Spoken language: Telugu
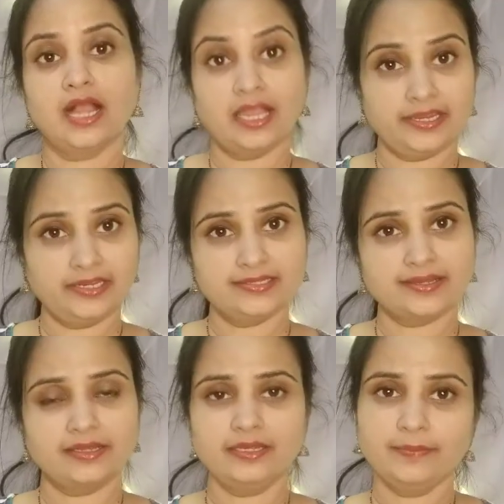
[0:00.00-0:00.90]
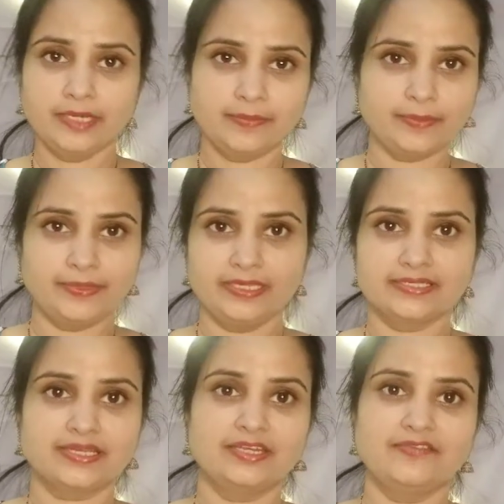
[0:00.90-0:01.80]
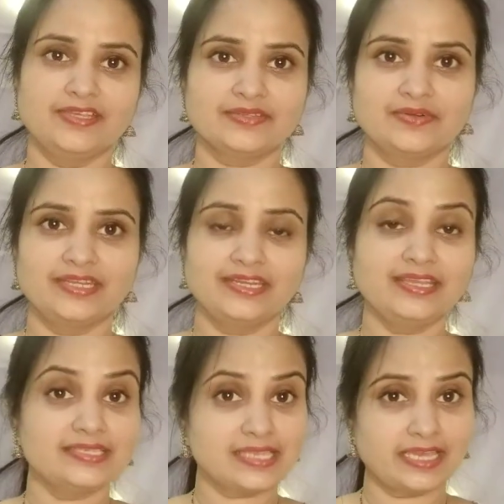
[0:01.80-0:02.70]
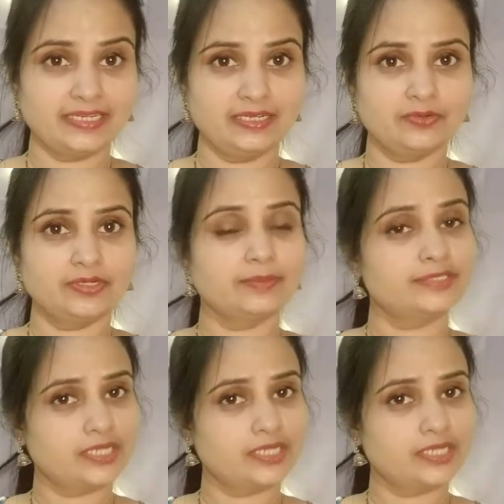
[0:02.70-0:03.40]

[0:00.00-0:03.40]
హై హీల్స్ కానీ మినిమం హీల్స్ కానీ వేసుకుంటేనే ఆ శారీ లుక్